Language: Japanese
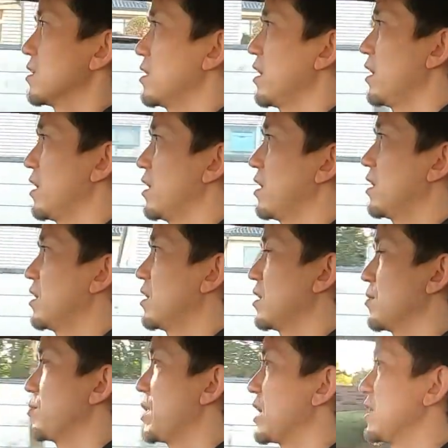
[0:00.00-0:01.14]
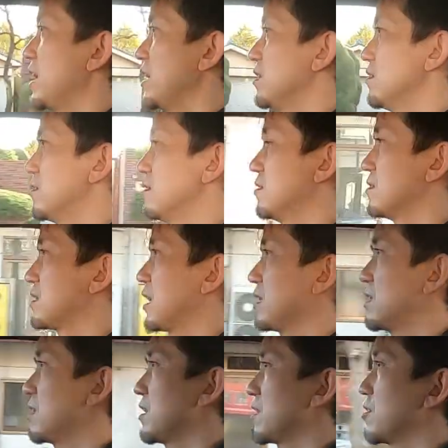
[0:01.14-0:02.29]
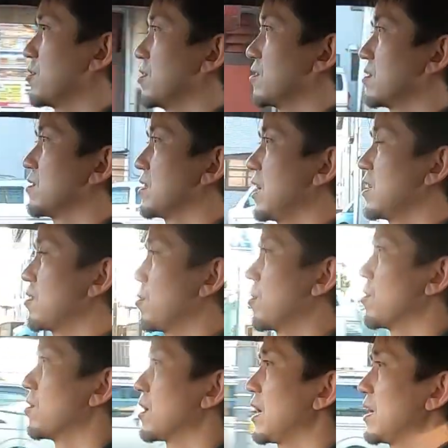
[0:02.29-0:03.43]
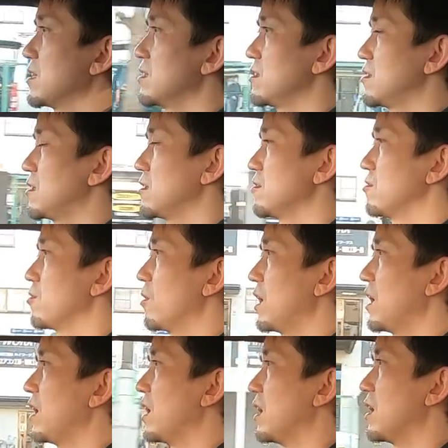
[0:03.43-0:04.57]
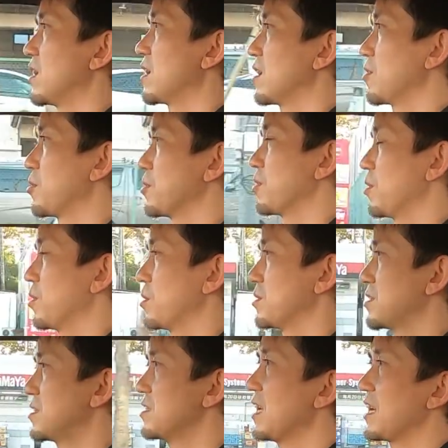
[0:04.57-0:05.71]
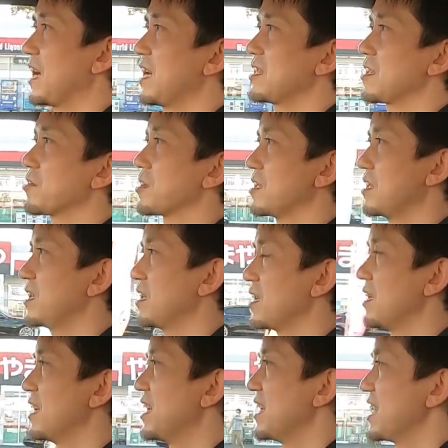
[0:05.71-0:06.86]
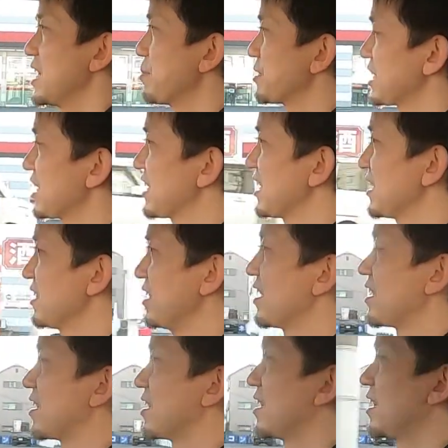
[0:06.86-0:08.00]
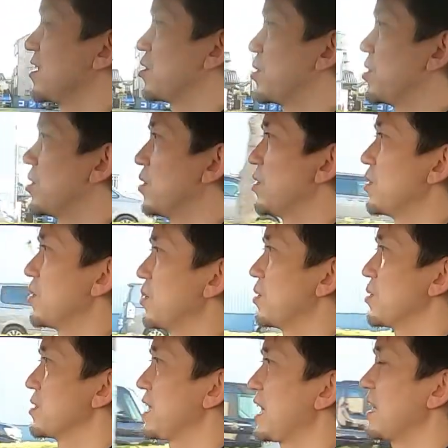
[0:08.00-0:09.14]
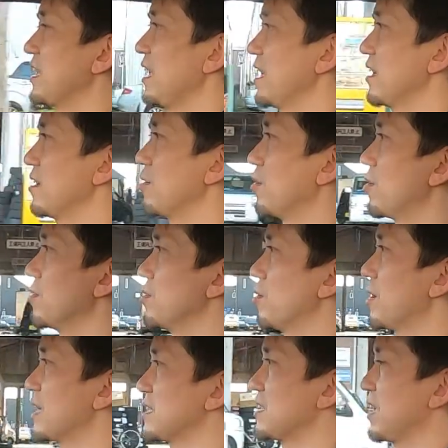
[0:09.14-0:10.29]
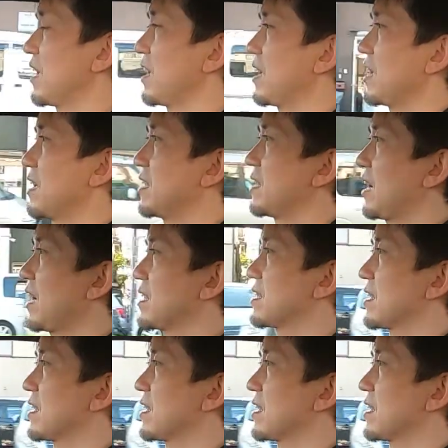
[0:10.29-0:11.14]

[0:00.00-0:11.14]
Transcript: で、まあ、年数経ってて距離少ないところを感じられるのは、この室内入った時にやっぱ若干ね、長年こう動かしてなかっ